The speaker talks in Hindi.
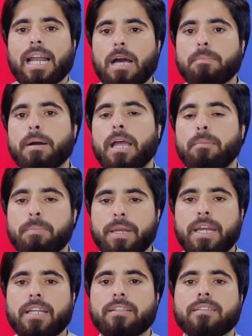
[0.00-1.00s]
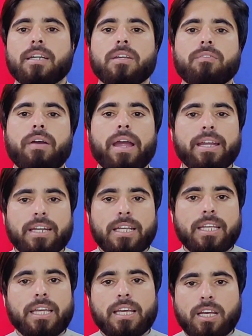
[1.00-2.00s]
अगर आप आई पी रेटिंग सर्टिफाइड
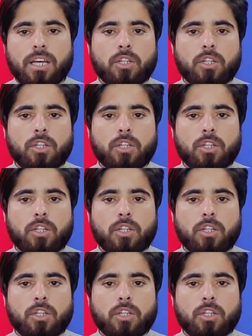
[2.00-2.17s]
नहीं है